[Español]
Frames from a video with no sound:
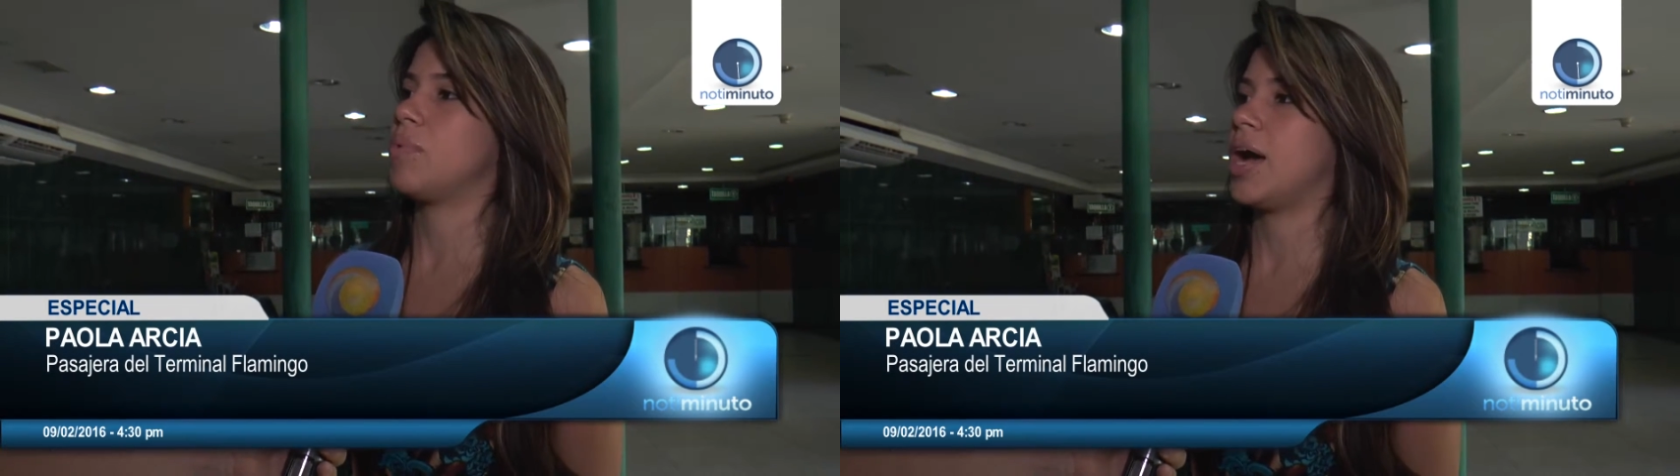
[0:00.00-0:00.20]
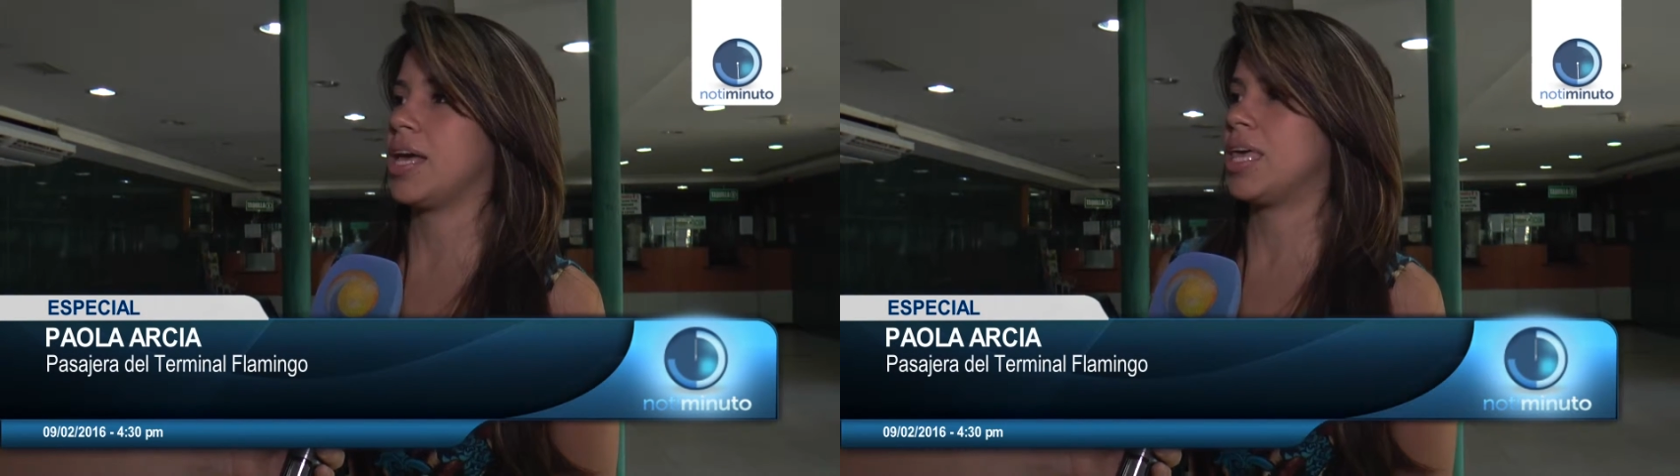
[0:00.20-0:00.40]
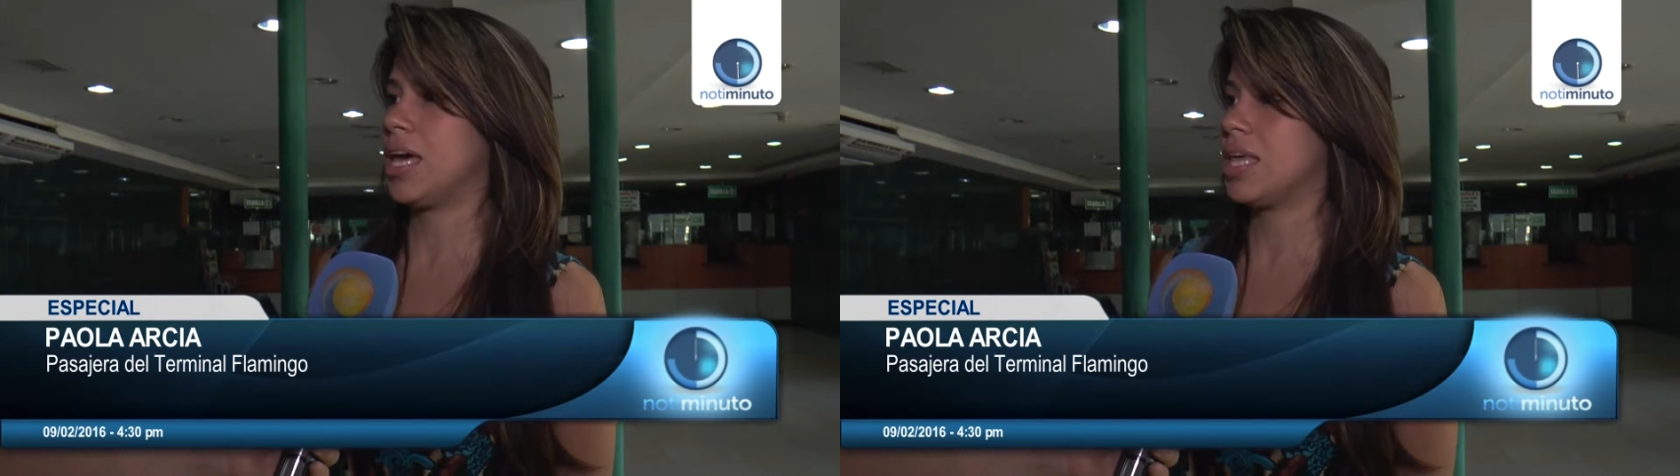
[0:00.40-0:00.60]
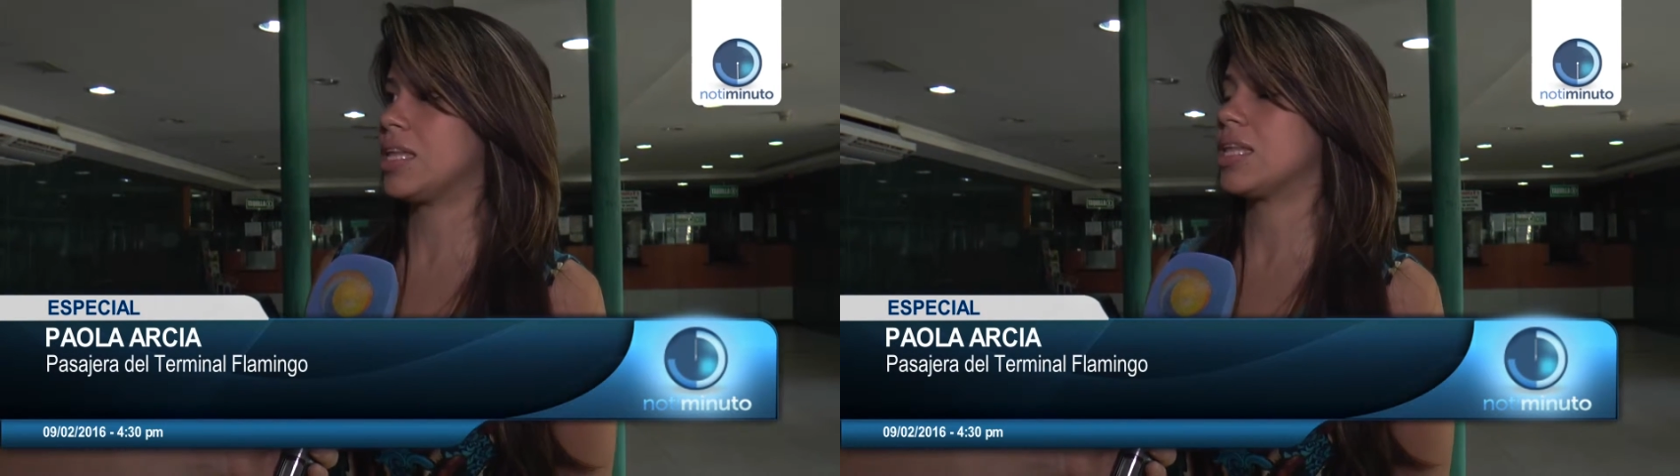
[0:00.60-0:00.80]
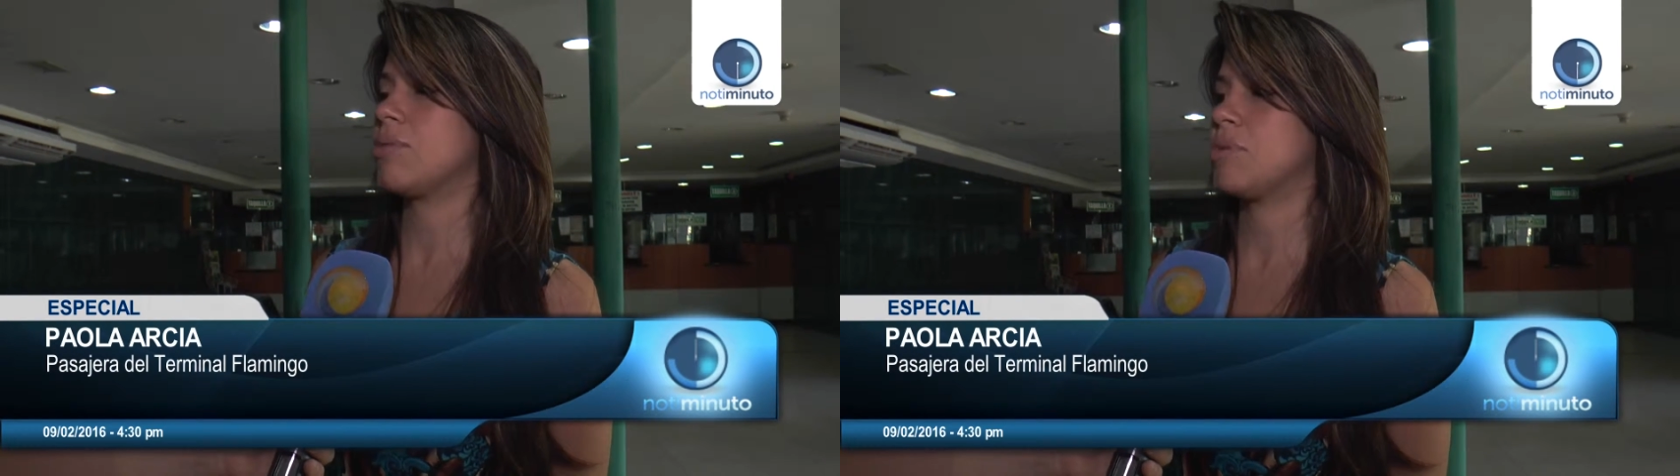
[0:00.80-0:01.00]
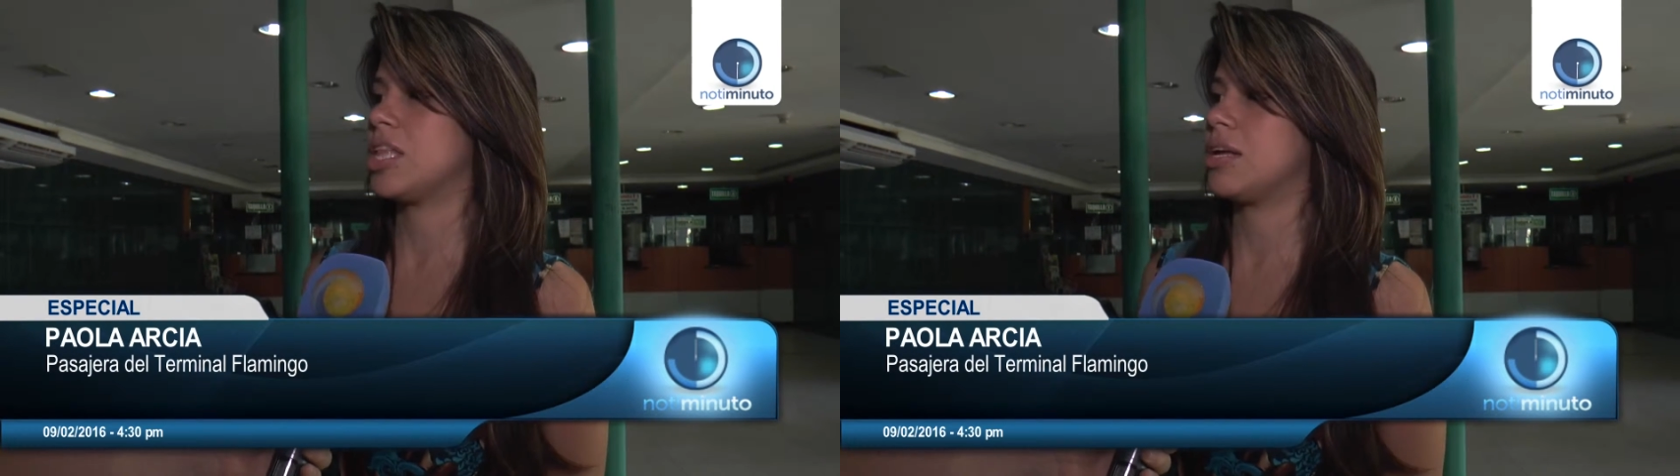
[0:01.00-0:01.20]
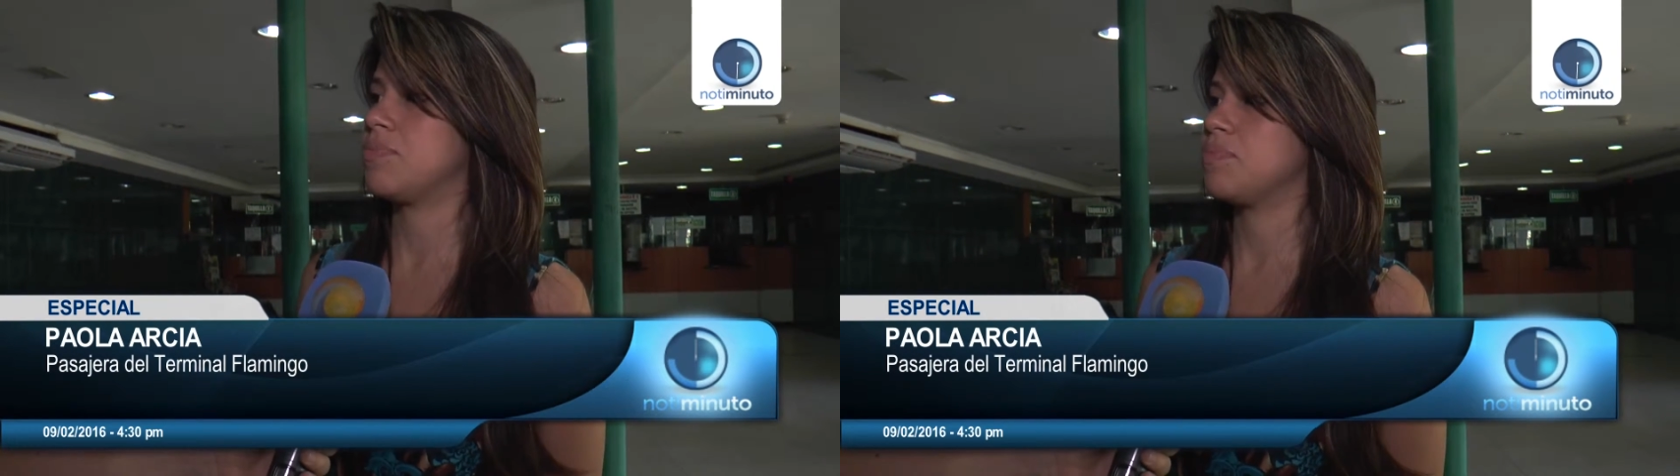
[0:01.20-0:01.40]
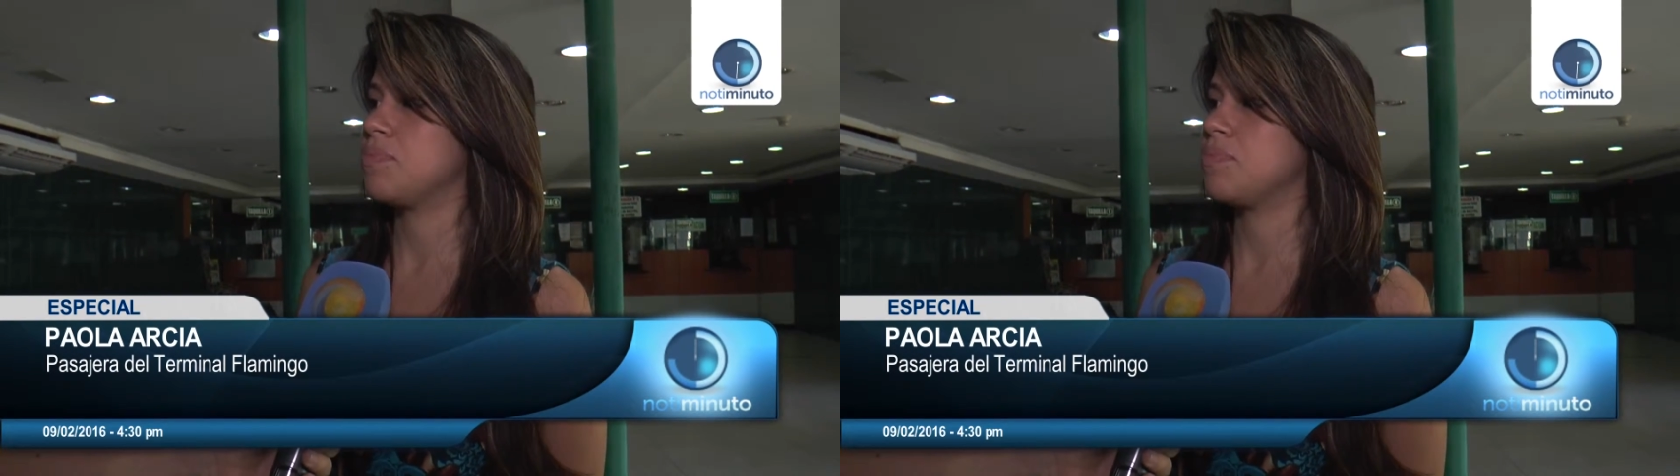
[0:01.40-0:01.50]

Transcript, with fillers: aquí en este terminal.